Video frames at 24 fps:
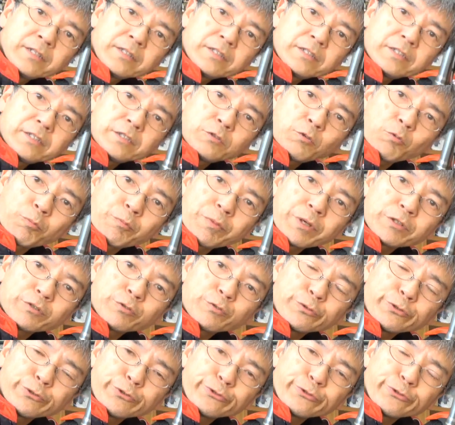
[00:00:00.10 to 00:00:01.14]

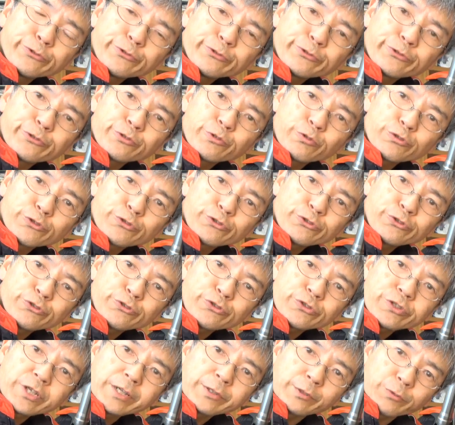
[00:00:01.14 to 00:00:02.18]
G650
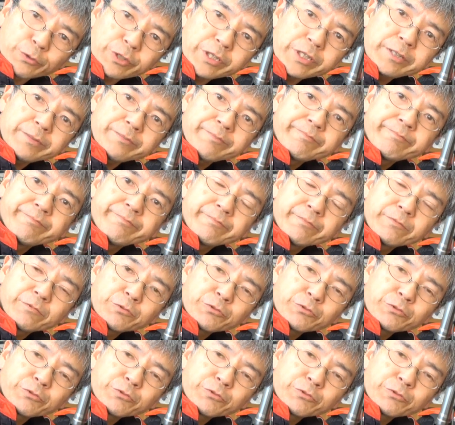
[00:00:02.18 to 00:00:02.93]
クロスカントリー